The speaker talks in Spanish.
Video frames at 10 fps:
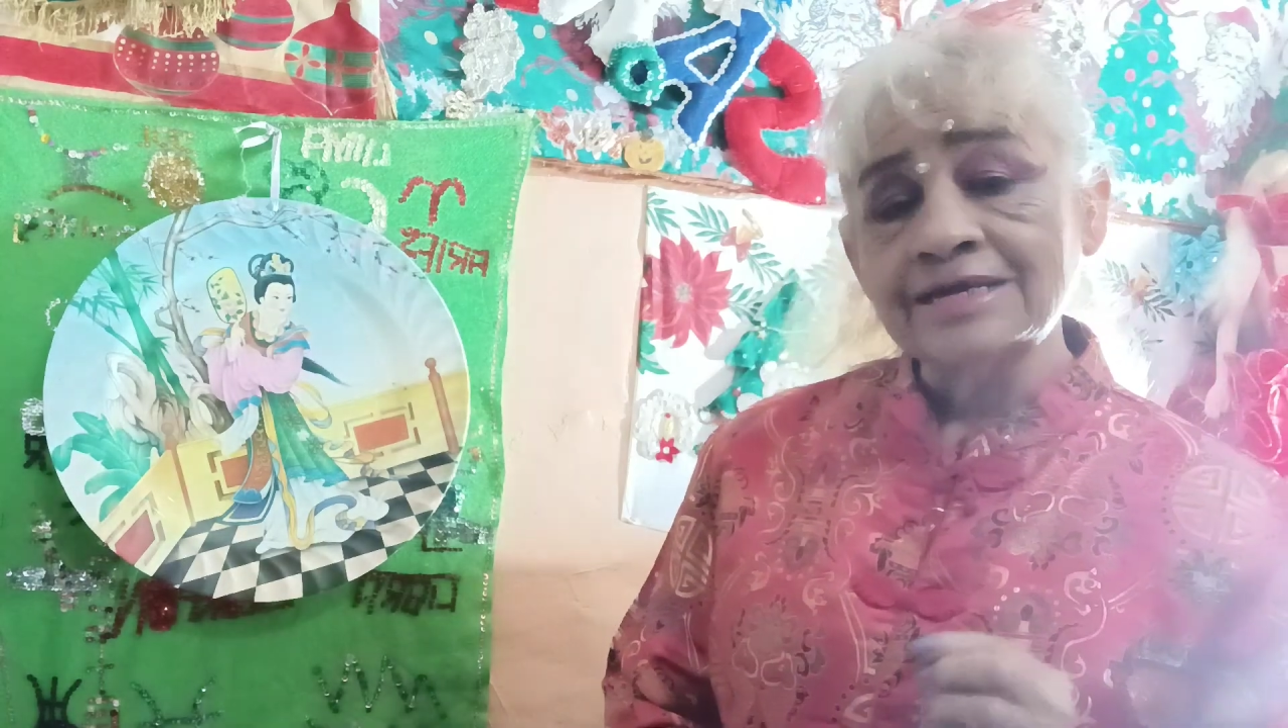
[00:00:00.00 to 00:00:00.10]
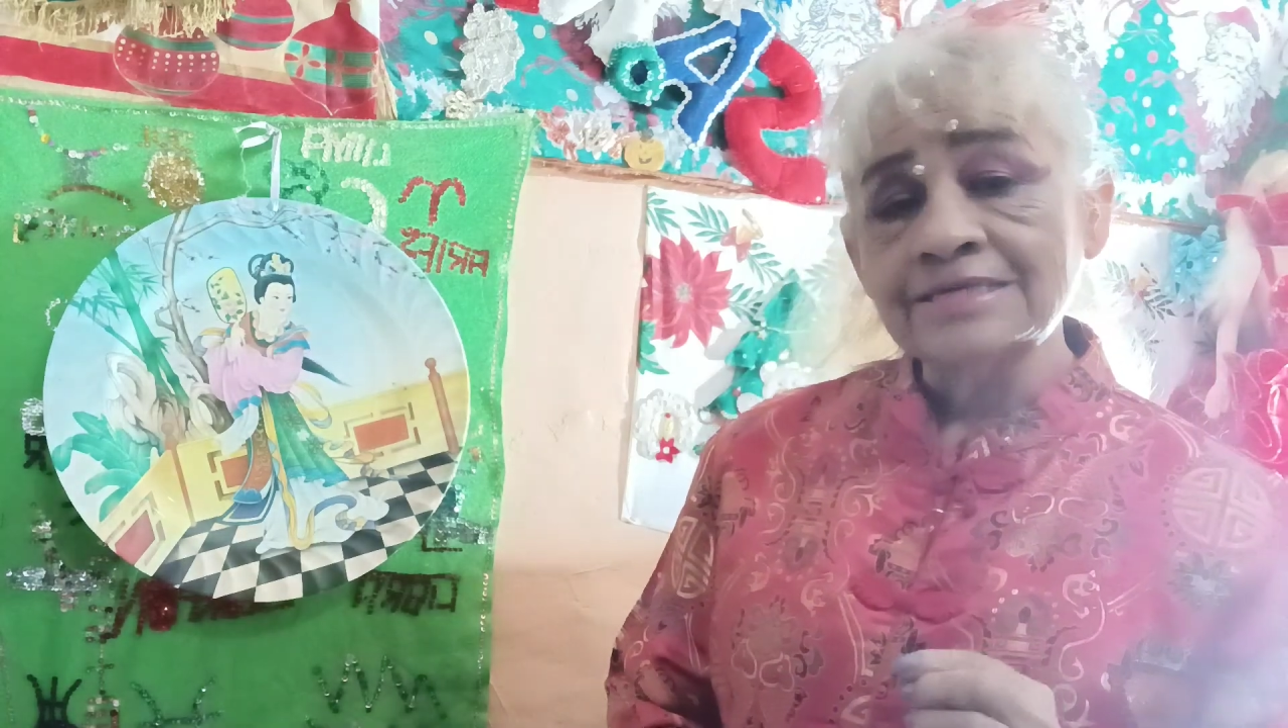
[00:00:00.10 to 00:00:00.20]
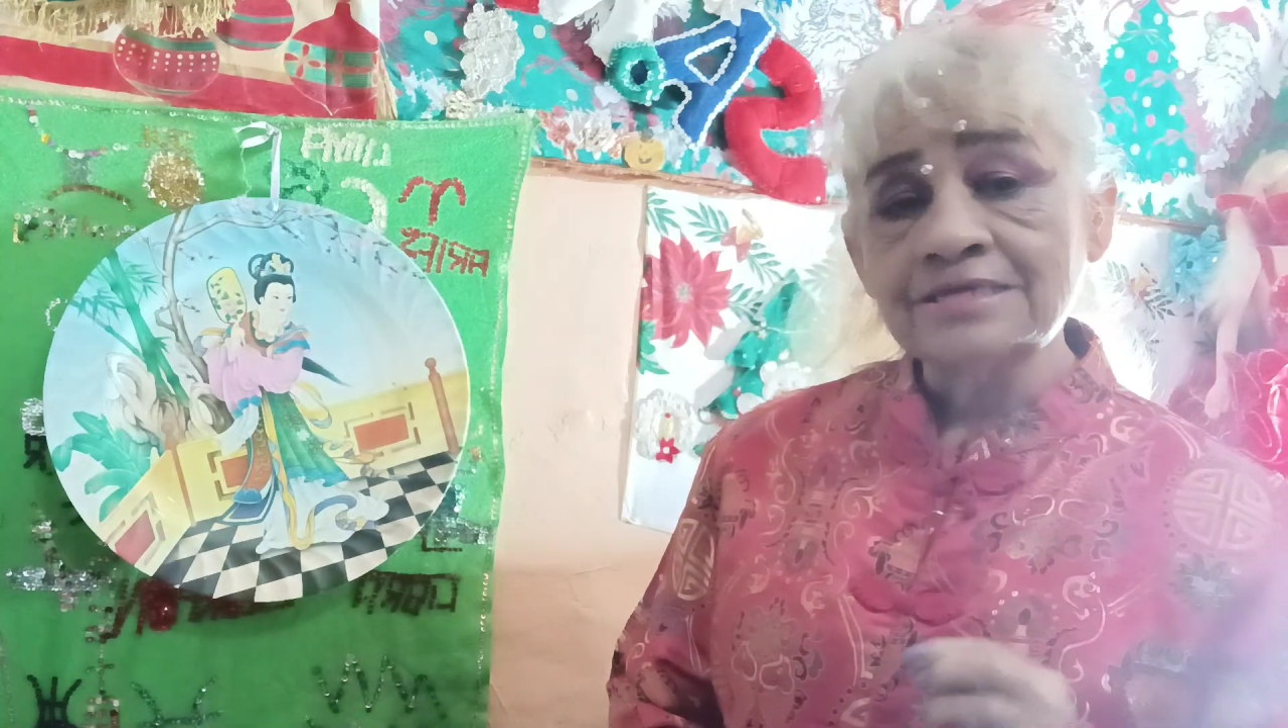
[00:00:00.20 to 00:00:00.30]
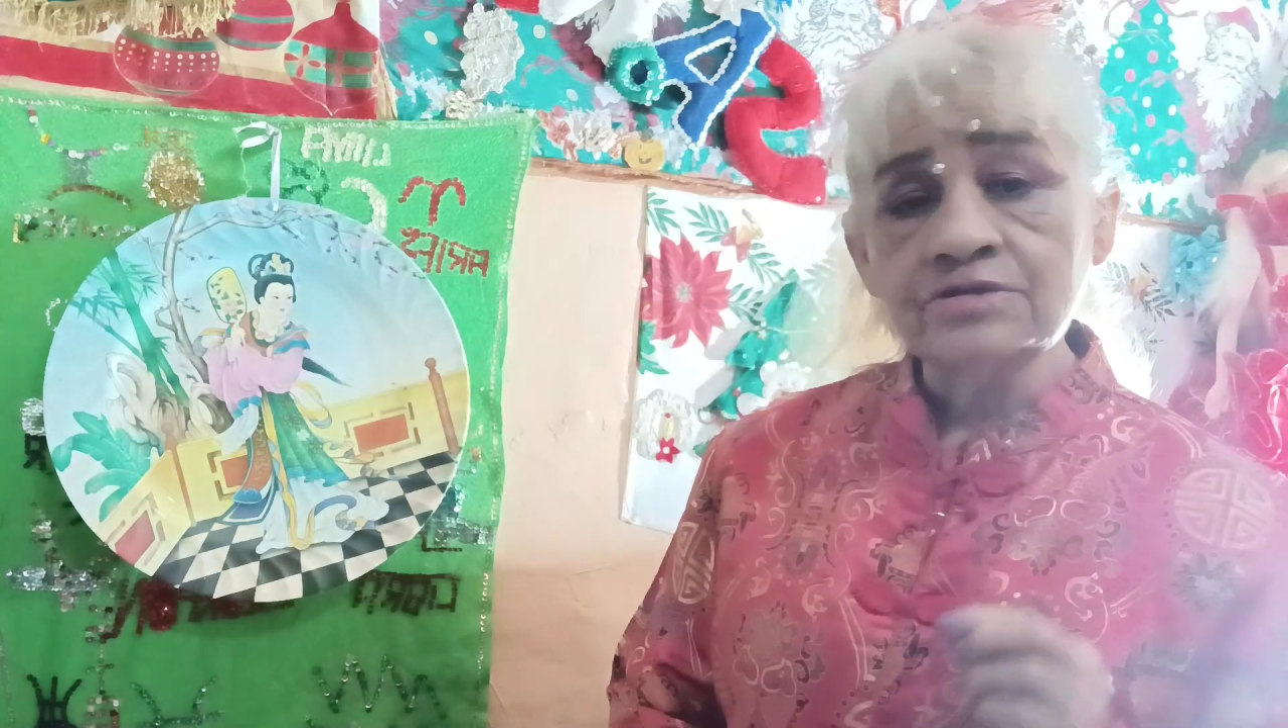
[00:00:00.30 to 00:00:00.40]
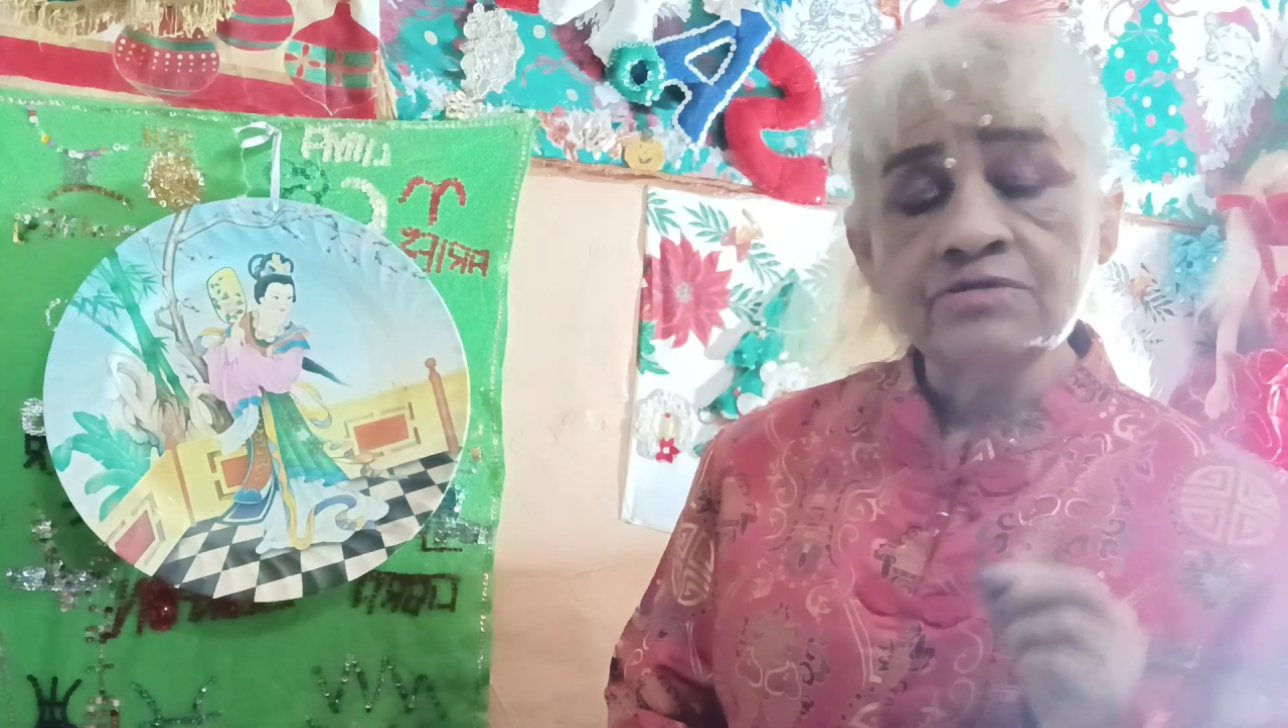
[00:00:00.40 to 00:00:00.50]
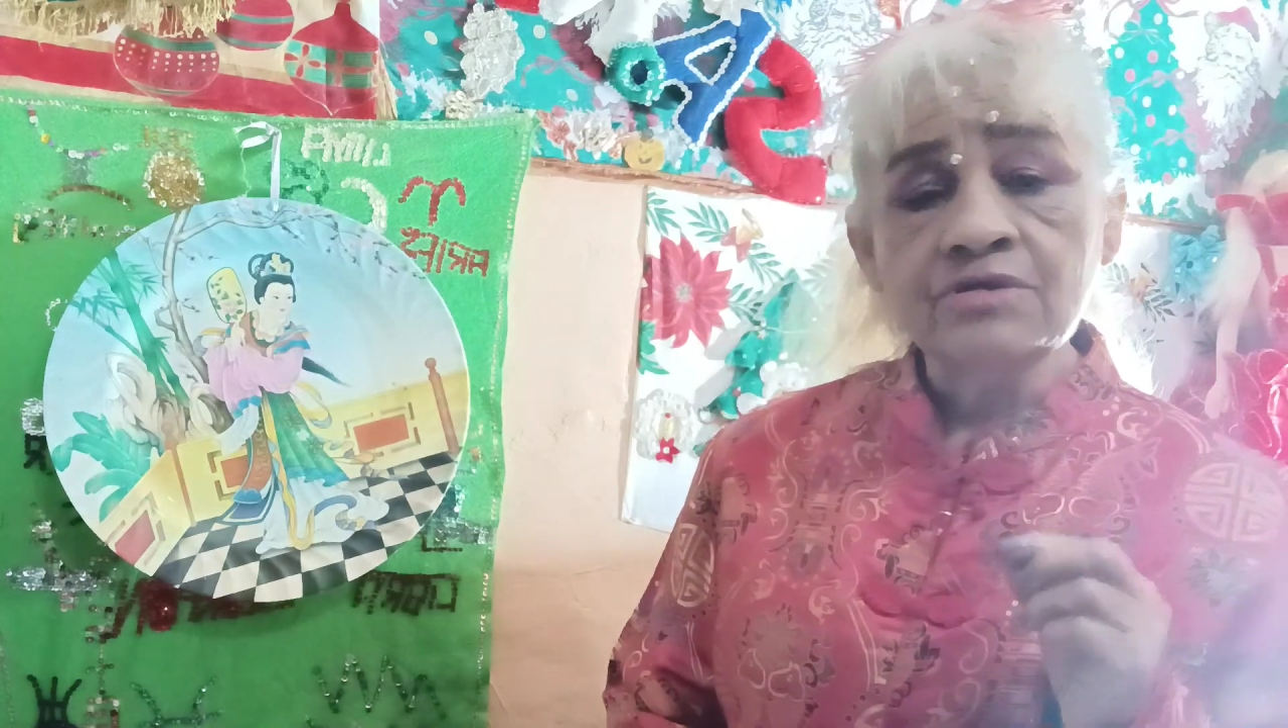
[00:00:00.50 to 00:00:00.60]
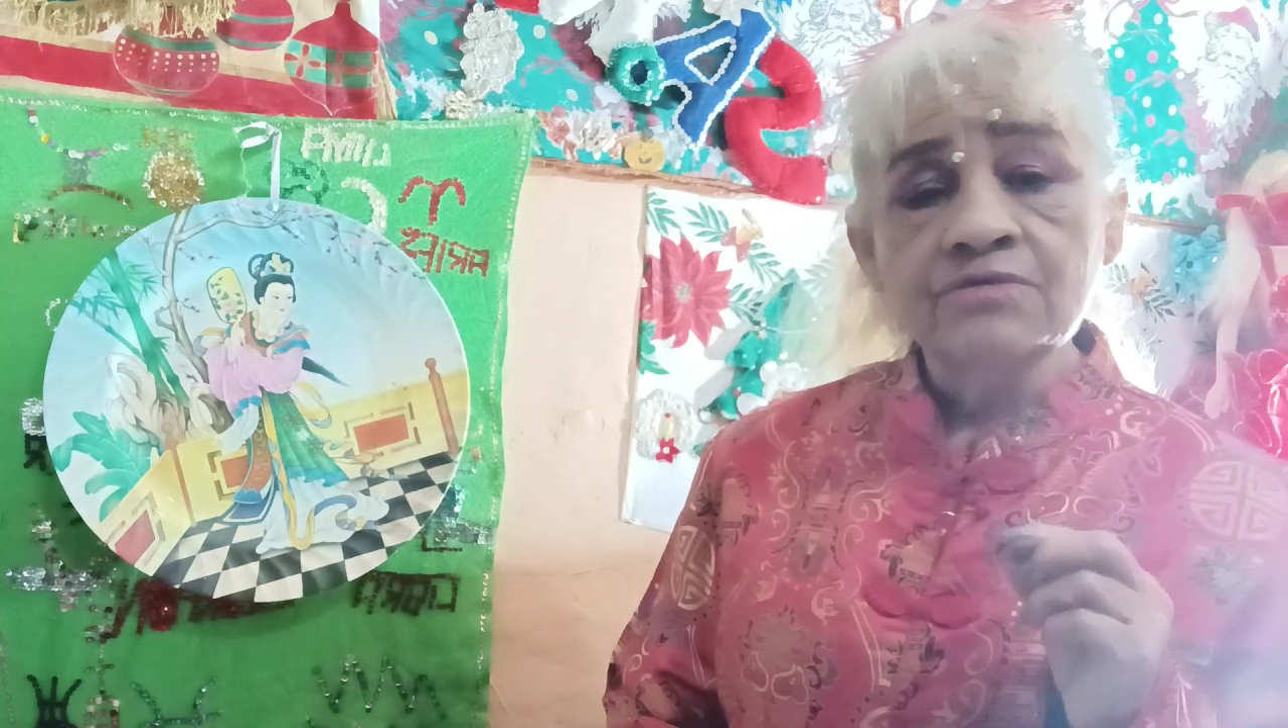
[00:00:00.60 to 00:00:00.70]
hicieron